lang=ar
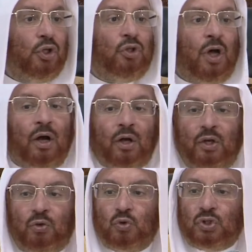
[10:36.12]

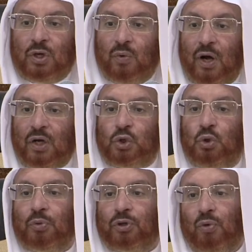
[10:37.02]
تأقيت الزواج
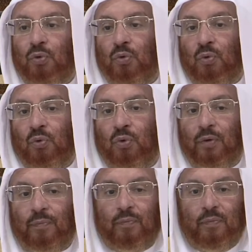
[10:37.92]
يبطله
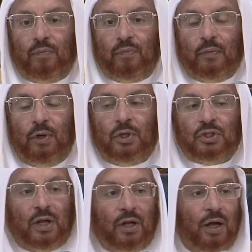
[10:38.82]

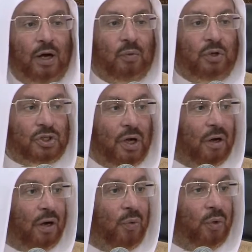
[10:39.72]
لسنة أو
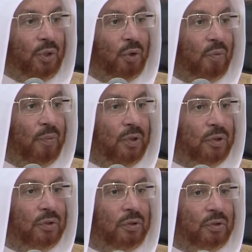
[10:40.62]
لشهر أو ليوم
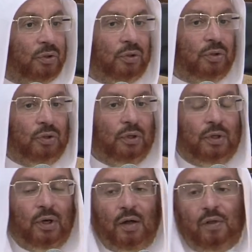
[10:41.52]

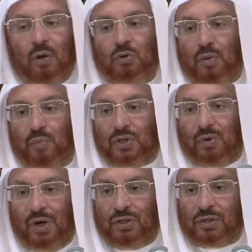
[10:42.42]
هذا لا يسمى
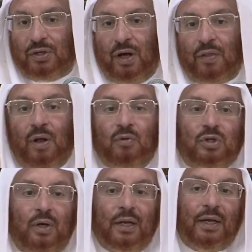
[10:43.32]
زواج هذا لا
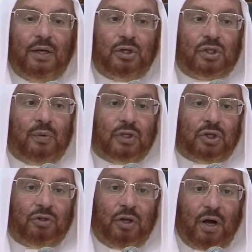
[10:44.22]
يسمى لأن الزواج
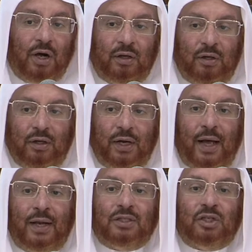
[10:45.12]
اقتران
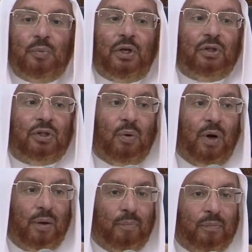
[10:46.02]
على سبيل
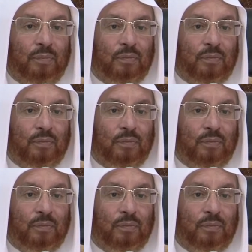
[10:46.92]
الدوام